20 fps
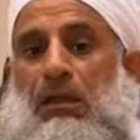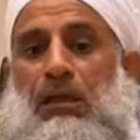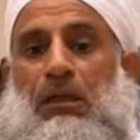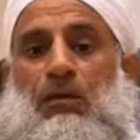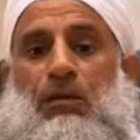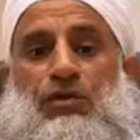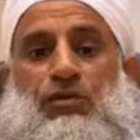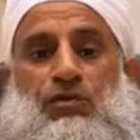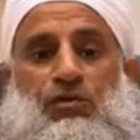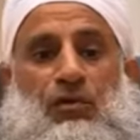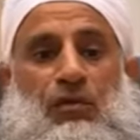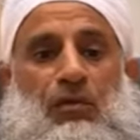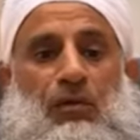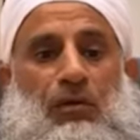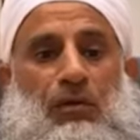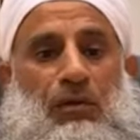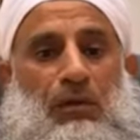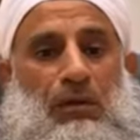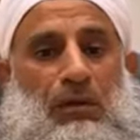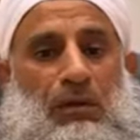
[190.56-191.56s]
يوزعوا
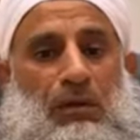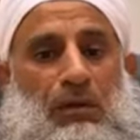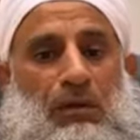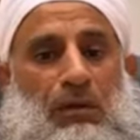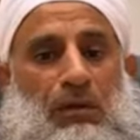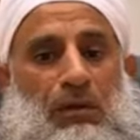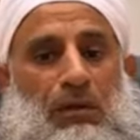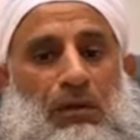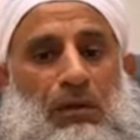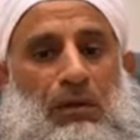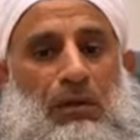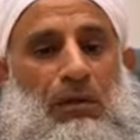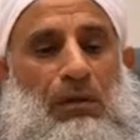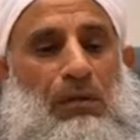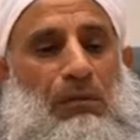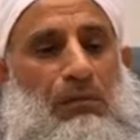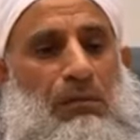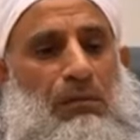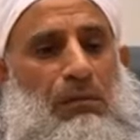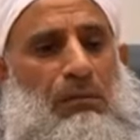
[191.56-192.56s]

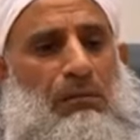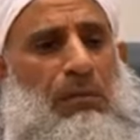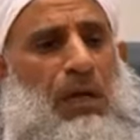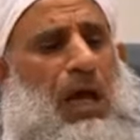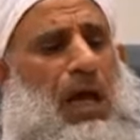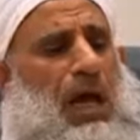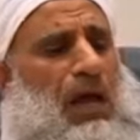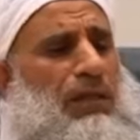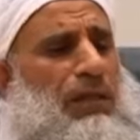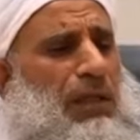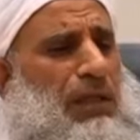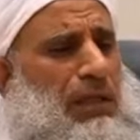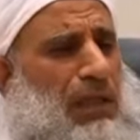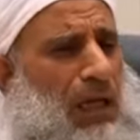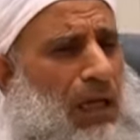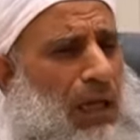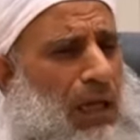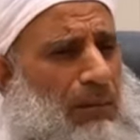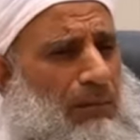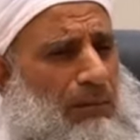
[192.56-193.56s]
ما هذا
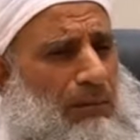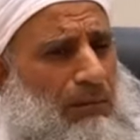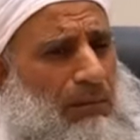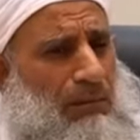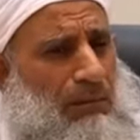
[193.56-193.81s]
الكلام